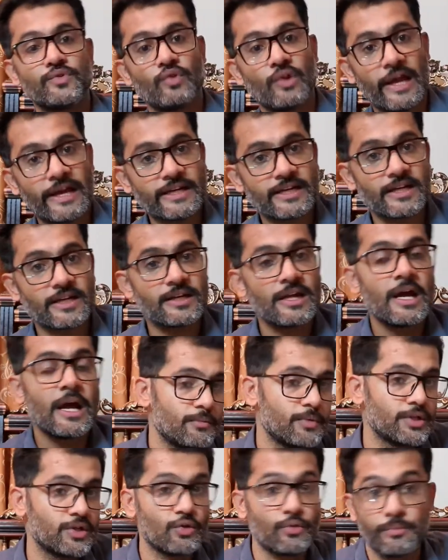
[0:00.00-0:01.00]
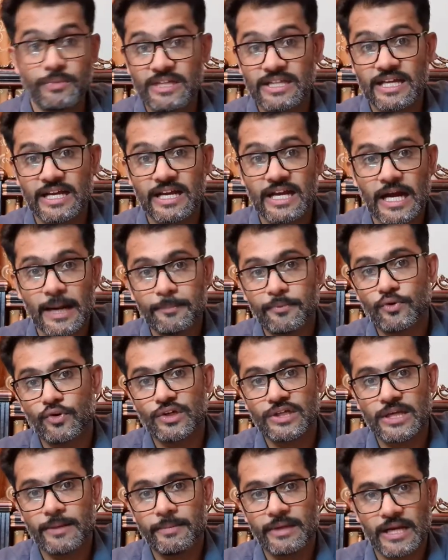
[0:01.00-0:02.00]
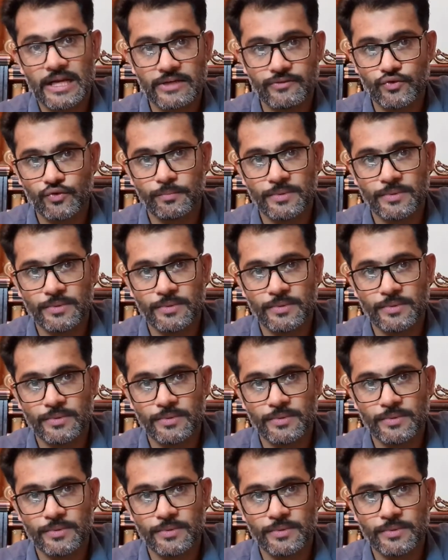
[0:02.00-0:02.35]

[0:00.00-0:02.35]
यू लाइक इट मुझे उम्मीद है कि आपको ये मेरा रिव्यू